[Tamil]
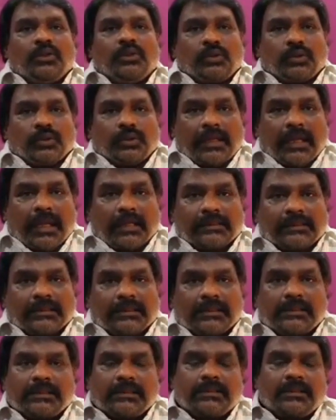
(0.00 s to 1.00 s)

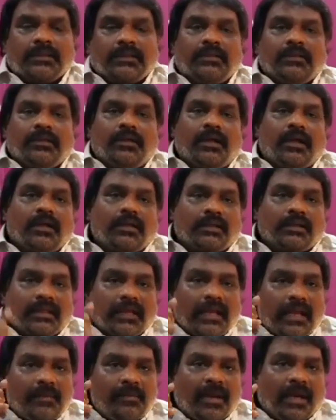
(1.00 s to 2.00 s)
சொரியாசிஸ்
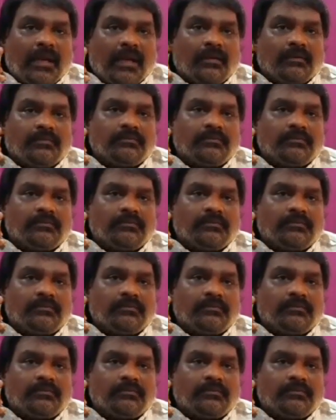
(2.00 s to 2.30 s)
தேமல்